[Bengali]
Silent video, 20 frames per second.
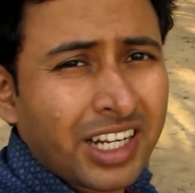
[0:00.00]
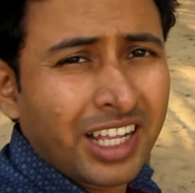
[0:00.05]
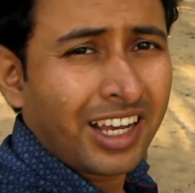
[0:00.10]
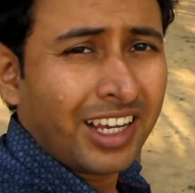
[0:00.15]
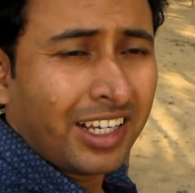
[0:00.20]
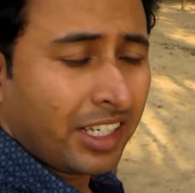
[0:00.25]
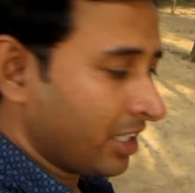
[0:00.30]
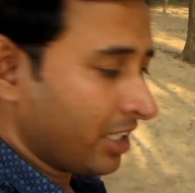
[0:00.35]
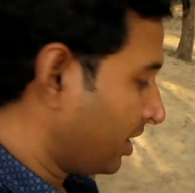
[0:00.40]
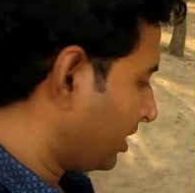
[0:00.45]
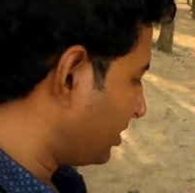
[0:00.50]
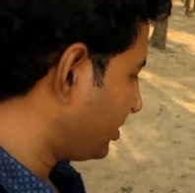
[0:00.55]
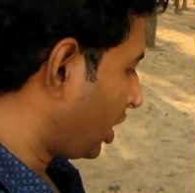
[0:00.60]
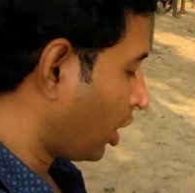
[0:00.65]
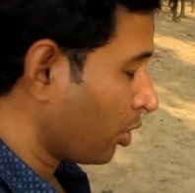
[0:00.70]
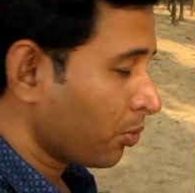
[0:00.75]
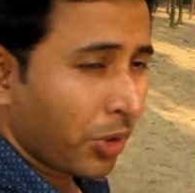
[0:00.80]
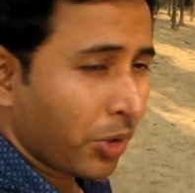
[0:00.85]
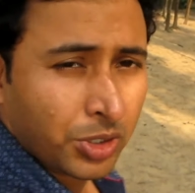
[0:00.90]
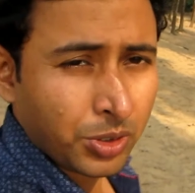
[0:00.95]
যারা
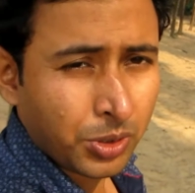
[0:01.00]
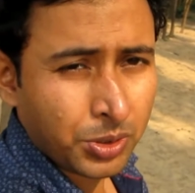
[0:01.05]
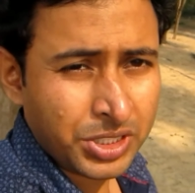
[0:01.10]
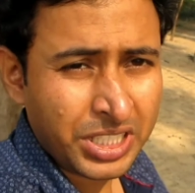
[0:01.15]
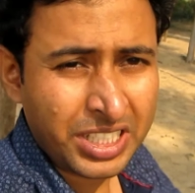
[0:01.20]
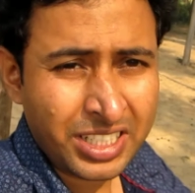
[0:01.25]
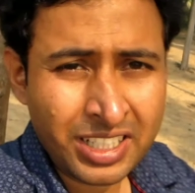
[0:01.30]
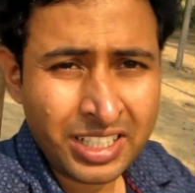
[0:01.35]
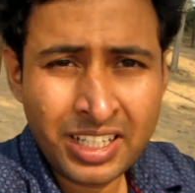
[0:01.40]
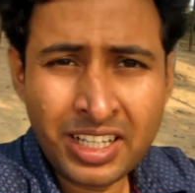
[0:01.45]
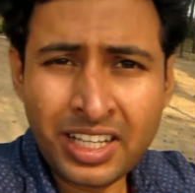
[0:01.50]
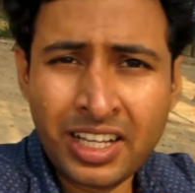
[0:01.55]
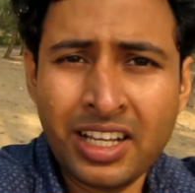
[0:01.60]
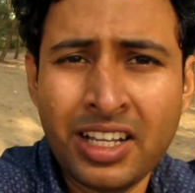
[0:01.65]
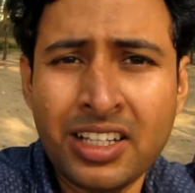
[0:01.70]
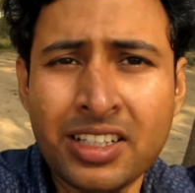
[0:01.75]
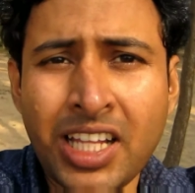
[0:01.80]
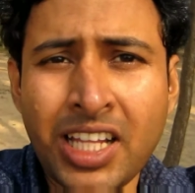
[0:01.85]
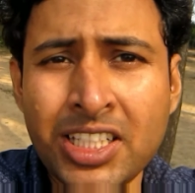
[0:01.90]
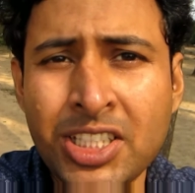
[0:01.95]
ঝাউবন খোঁজেন
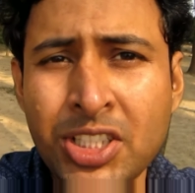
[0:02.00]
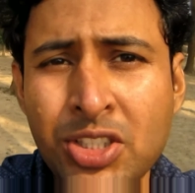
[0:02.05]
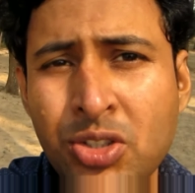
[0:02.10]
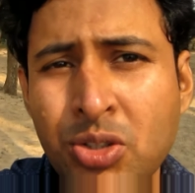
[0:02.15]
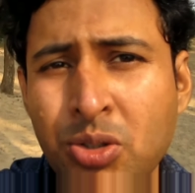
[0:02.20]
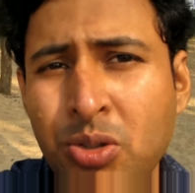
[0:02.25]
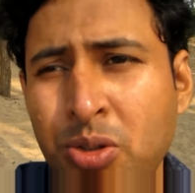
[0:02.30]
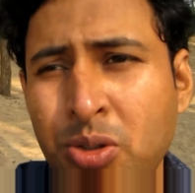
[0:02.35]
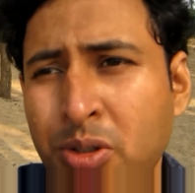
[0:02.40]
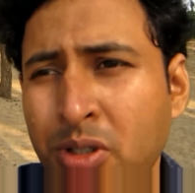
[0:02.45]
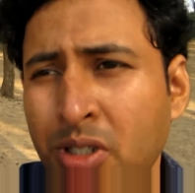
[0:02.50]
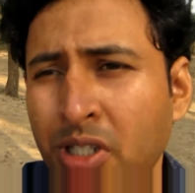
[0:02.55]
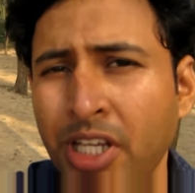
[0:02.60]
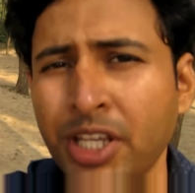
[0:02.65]
তাদের জন্য